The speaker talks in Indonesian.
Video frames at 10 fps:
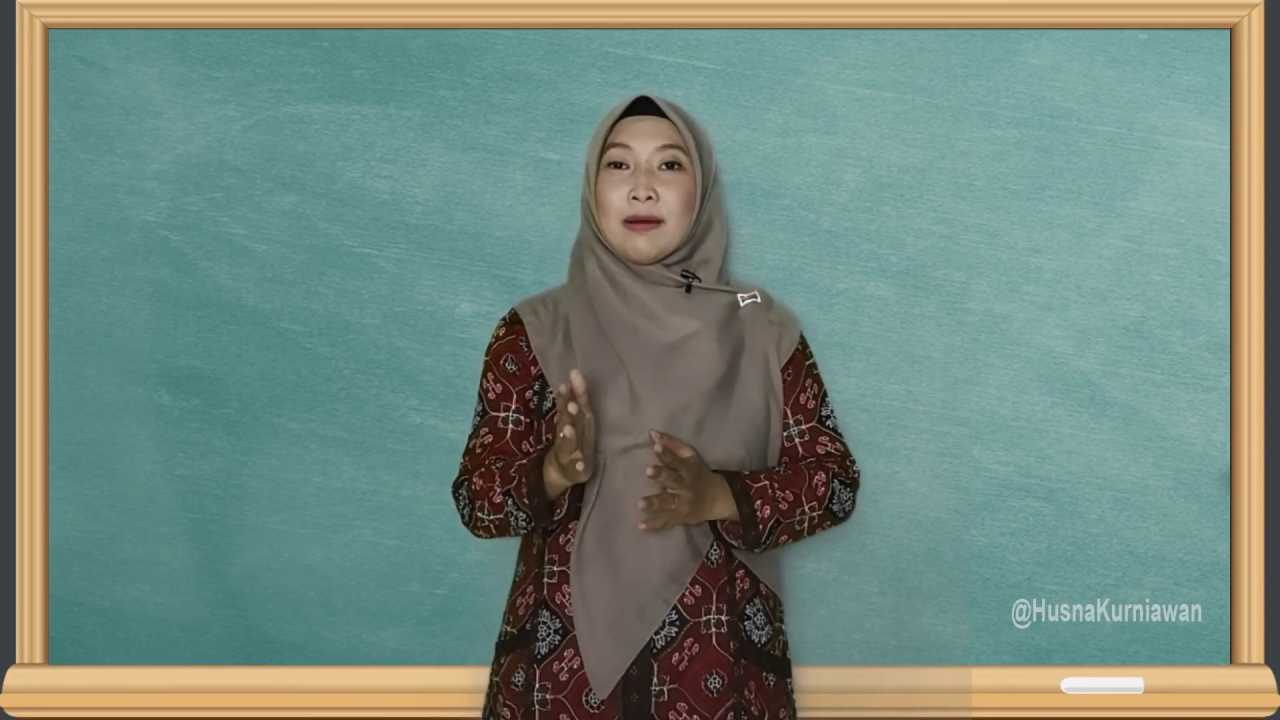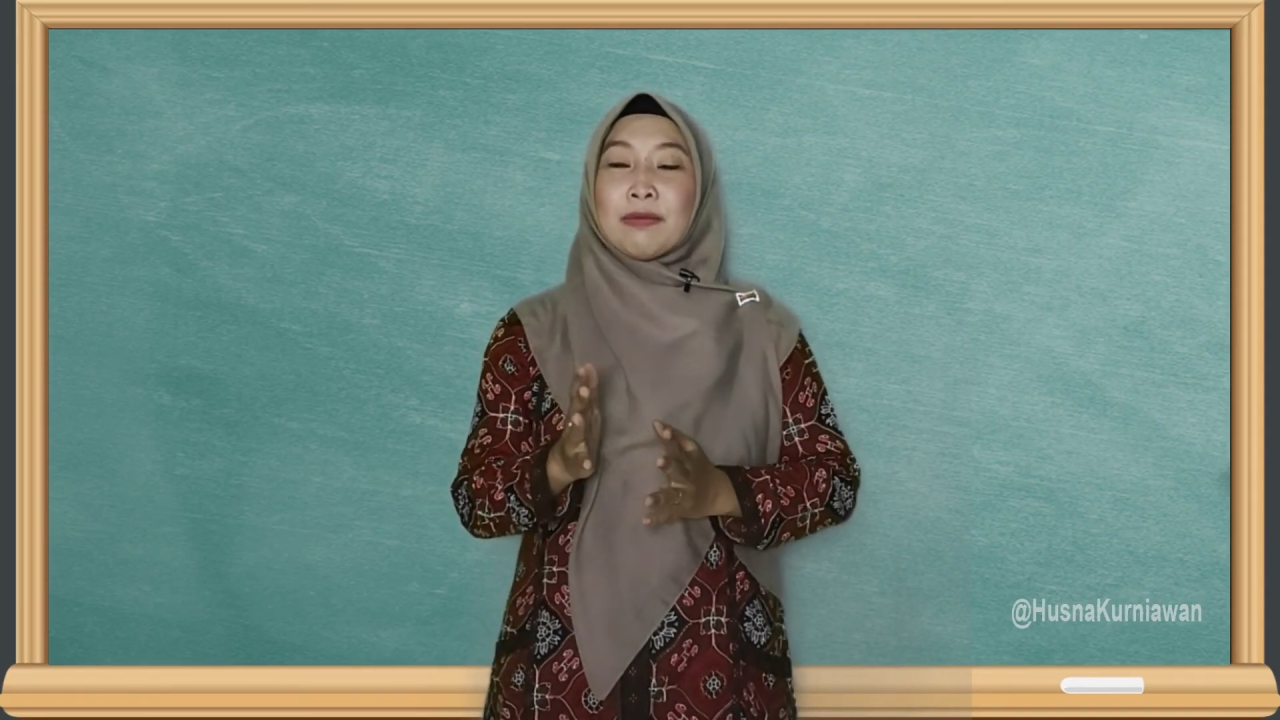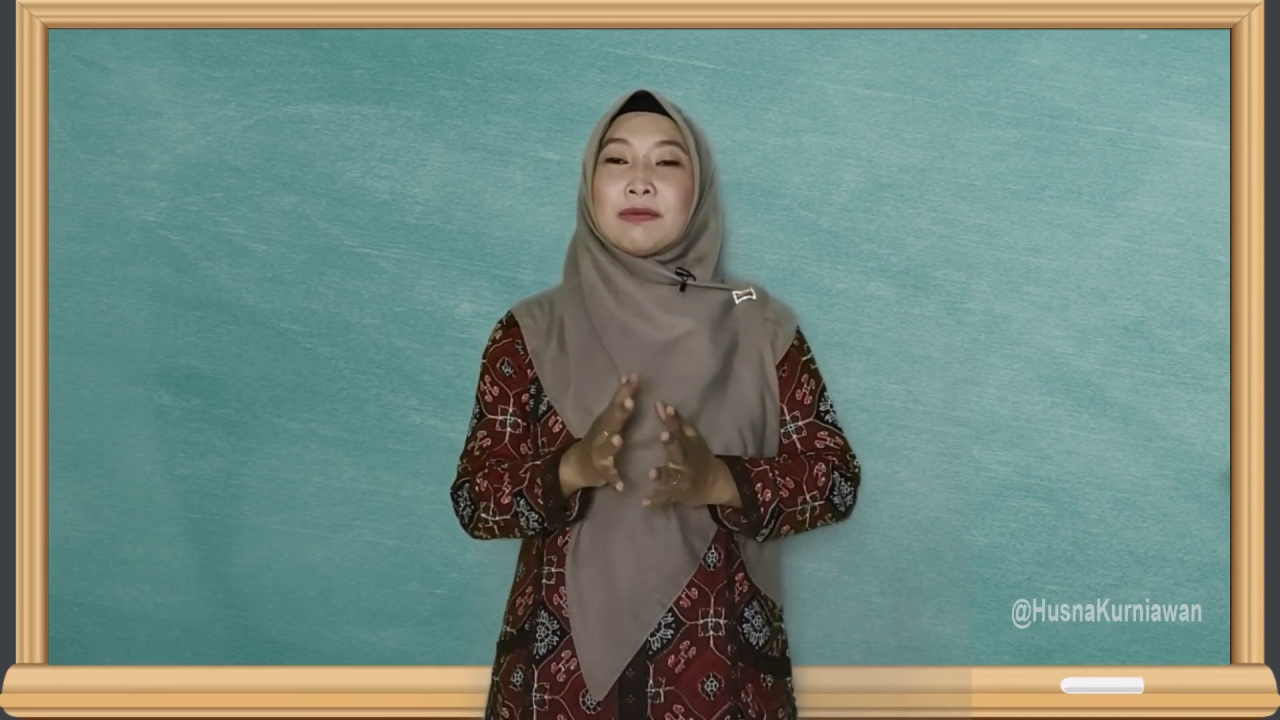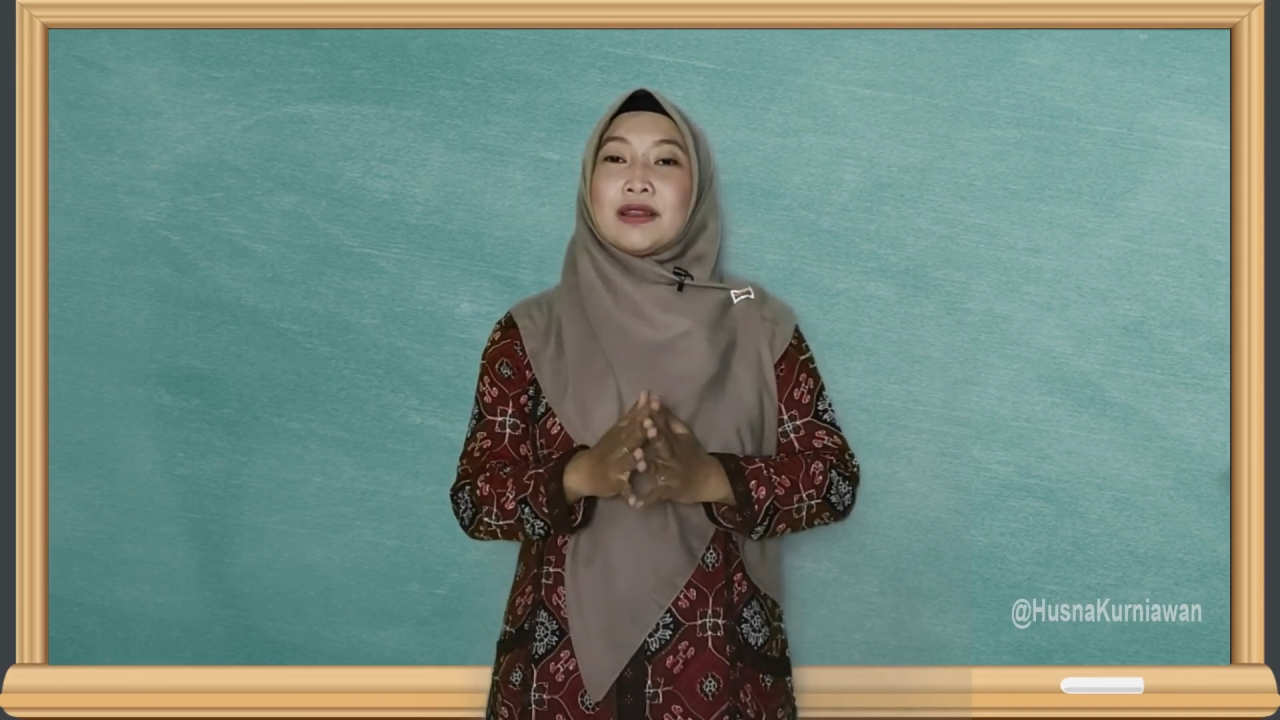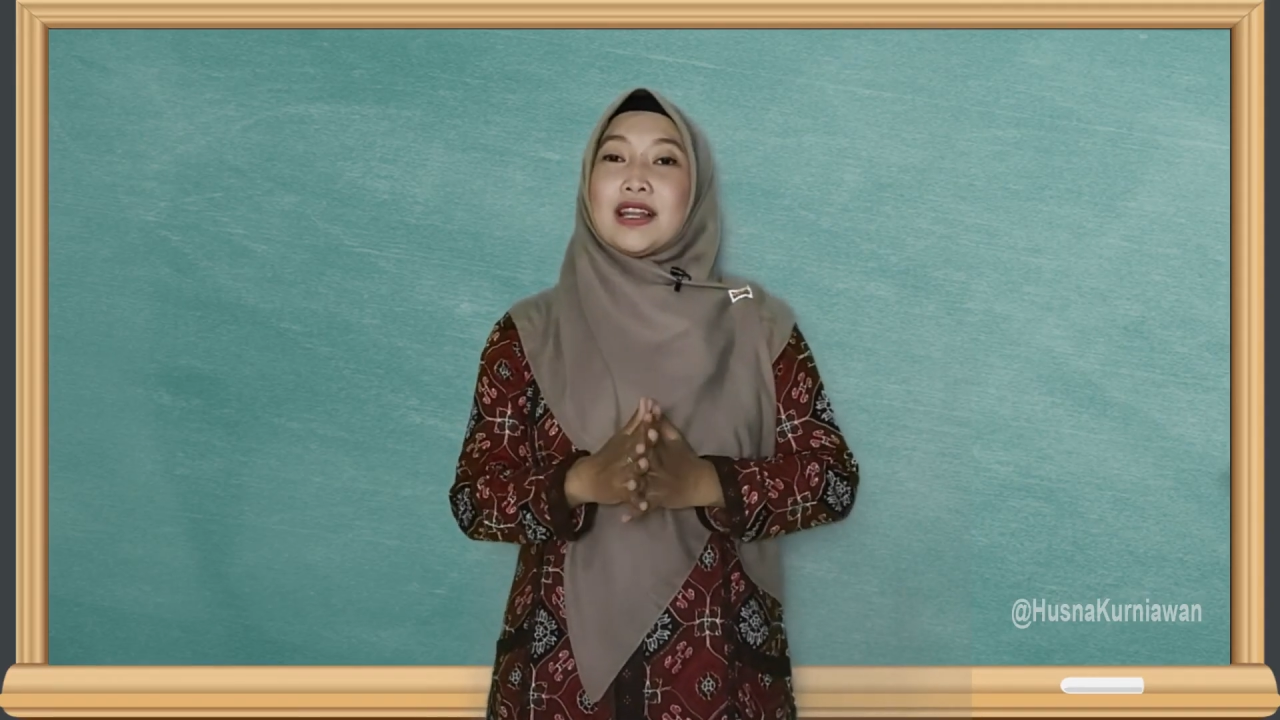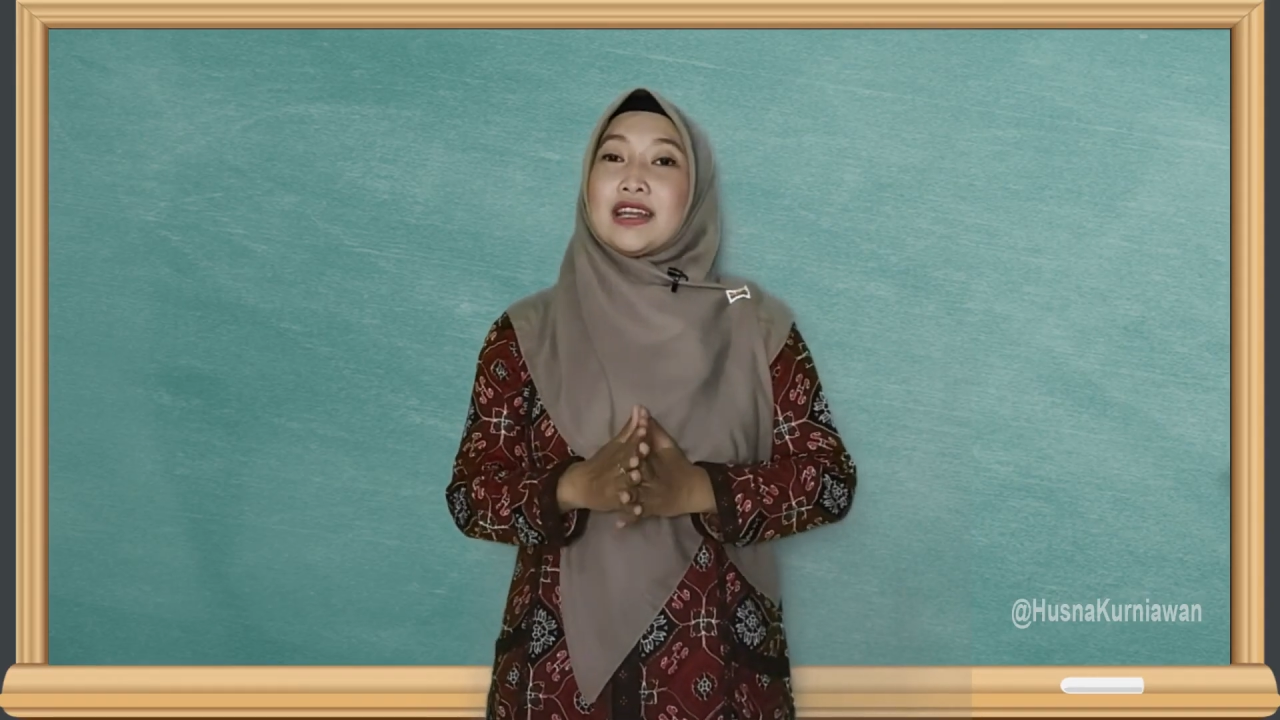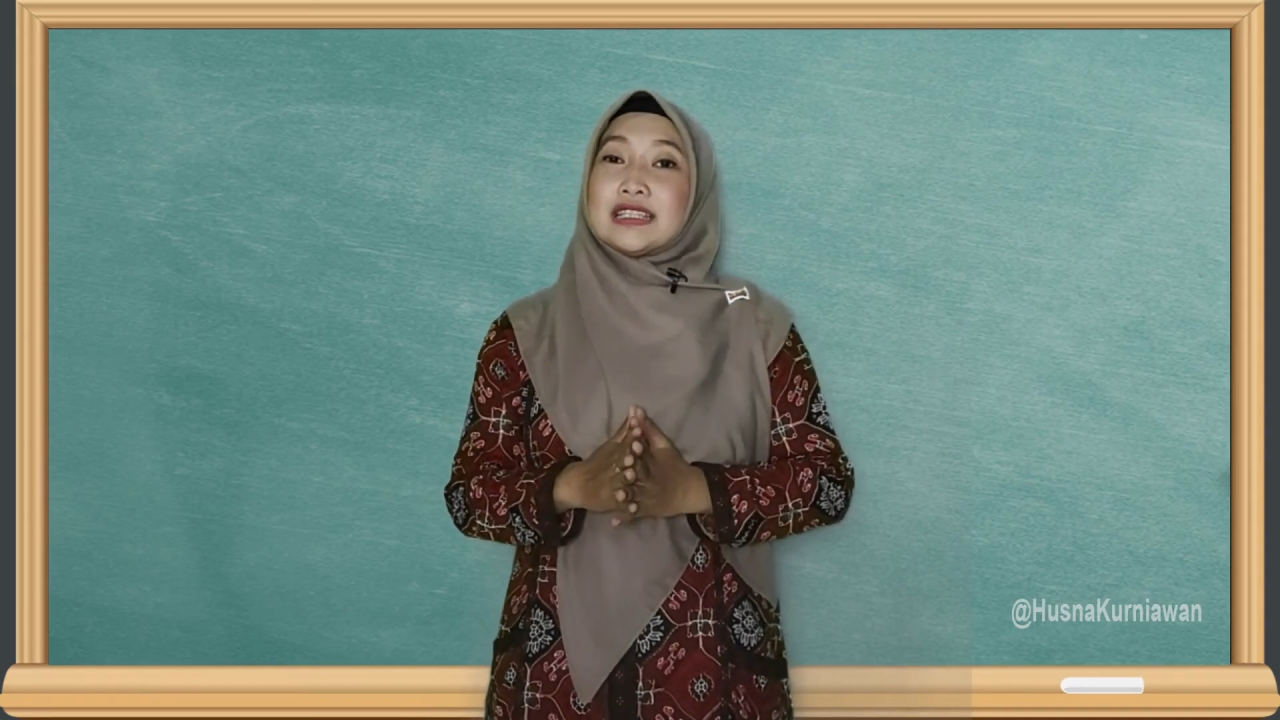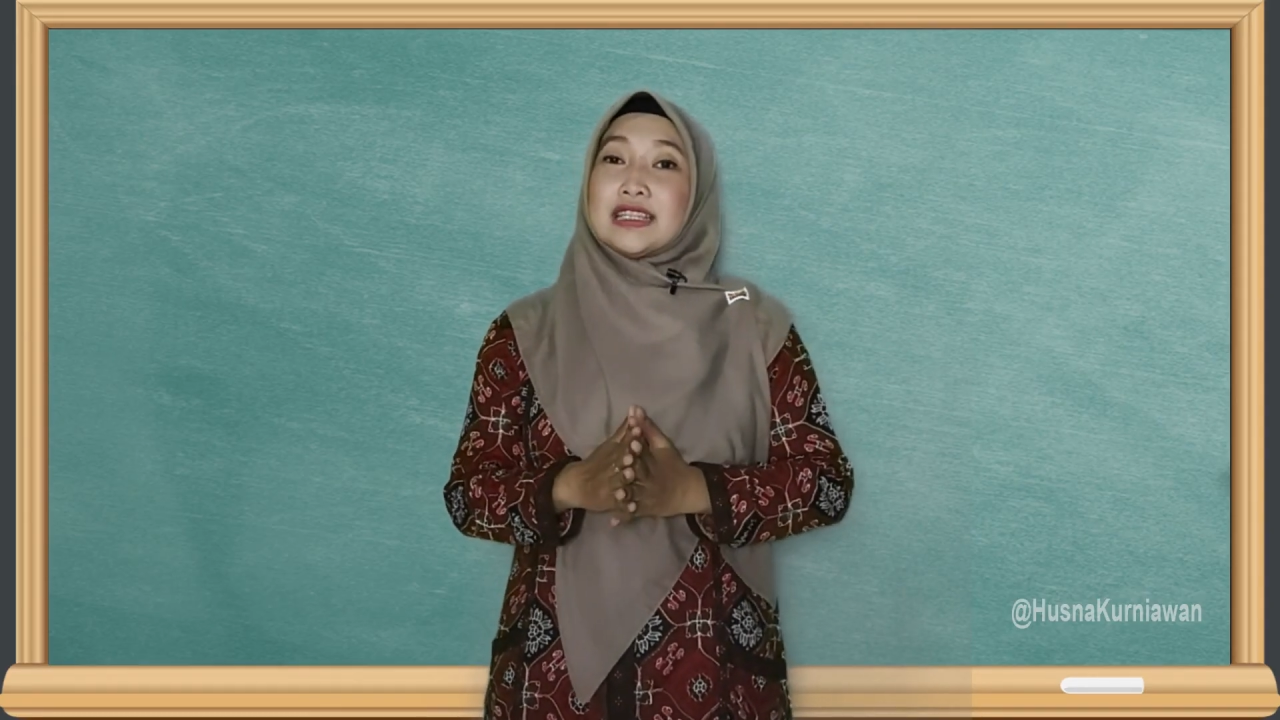apabila ada